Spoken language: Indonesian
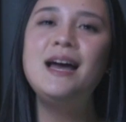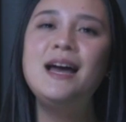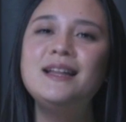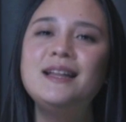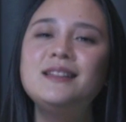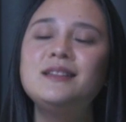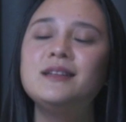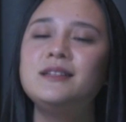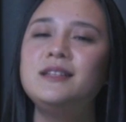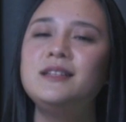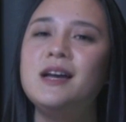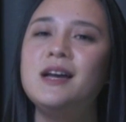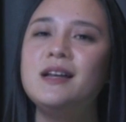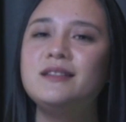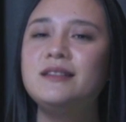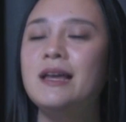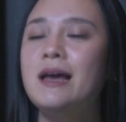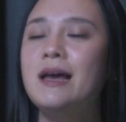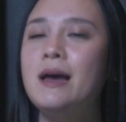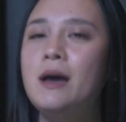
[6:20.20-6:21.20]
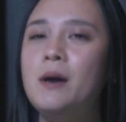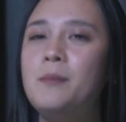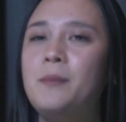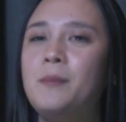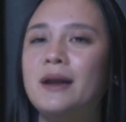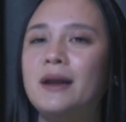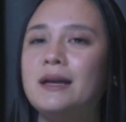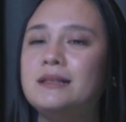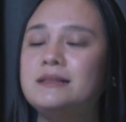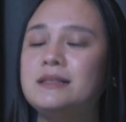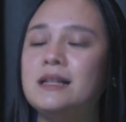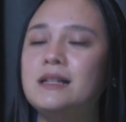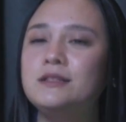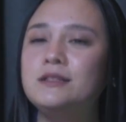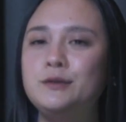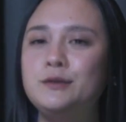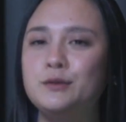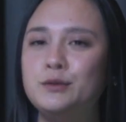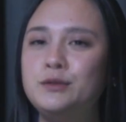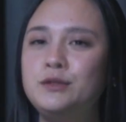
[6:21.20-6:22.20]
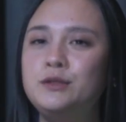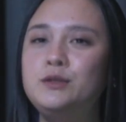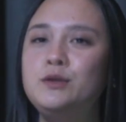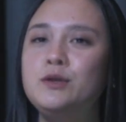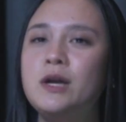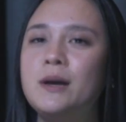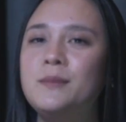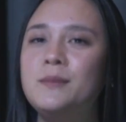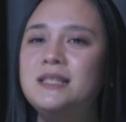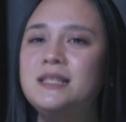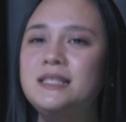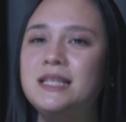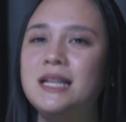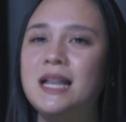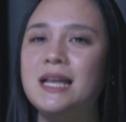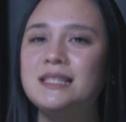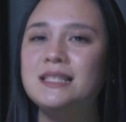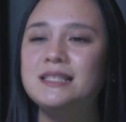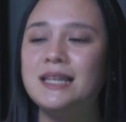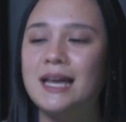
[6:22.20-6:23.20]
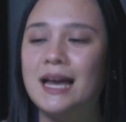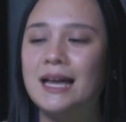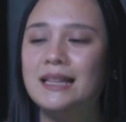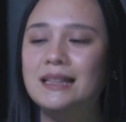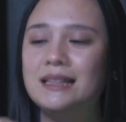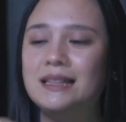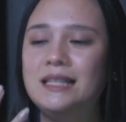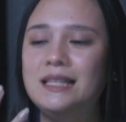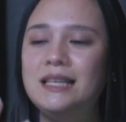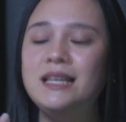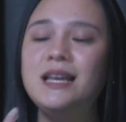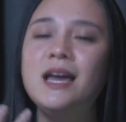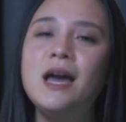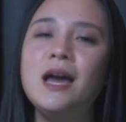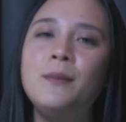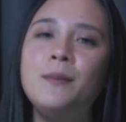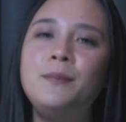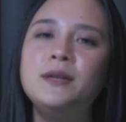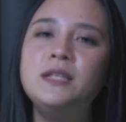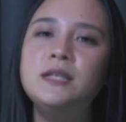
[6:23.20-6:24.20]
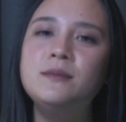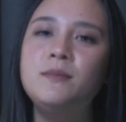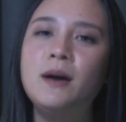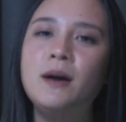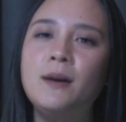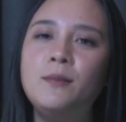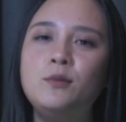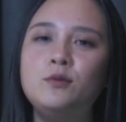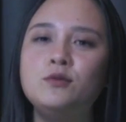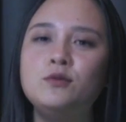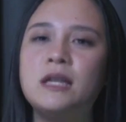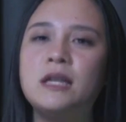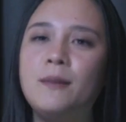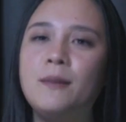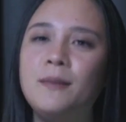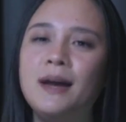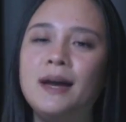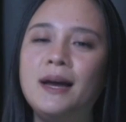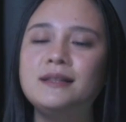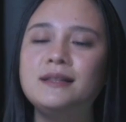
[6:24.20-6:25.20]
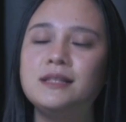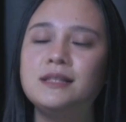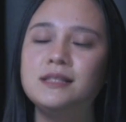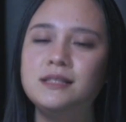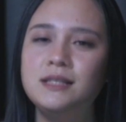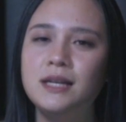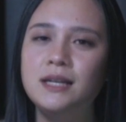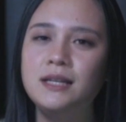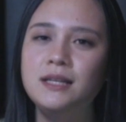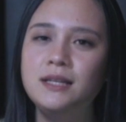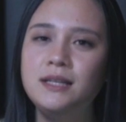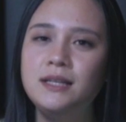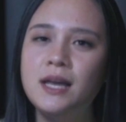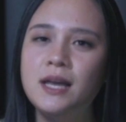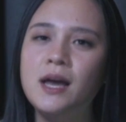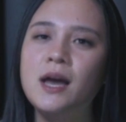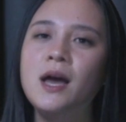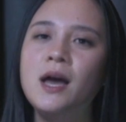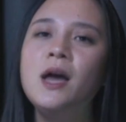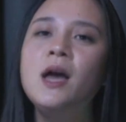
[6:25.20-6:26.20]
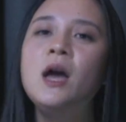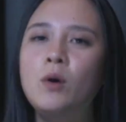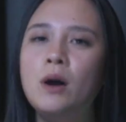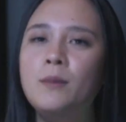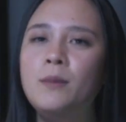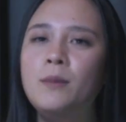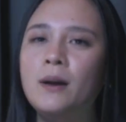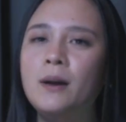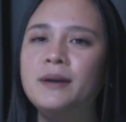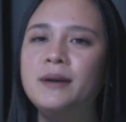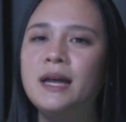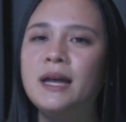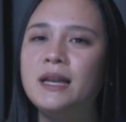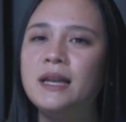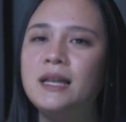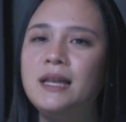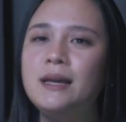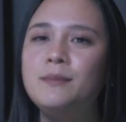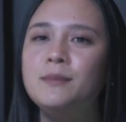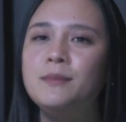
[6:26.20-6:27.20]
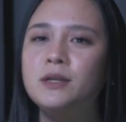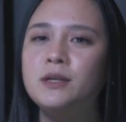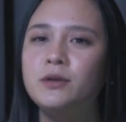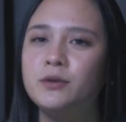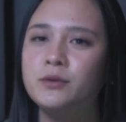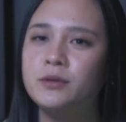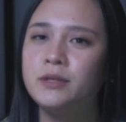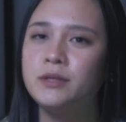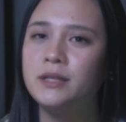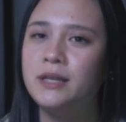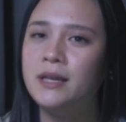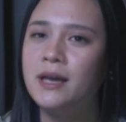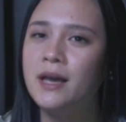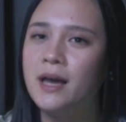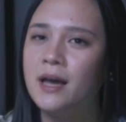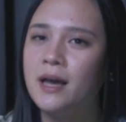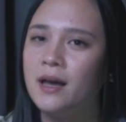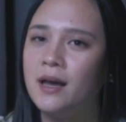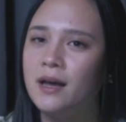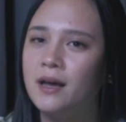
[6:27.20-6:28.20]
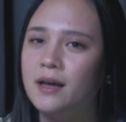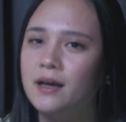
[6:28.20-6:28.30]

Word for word: Dan ternyata para Celsus juga menjelaskan tiga penyebab utama terjadinya wabah menari menurut ia.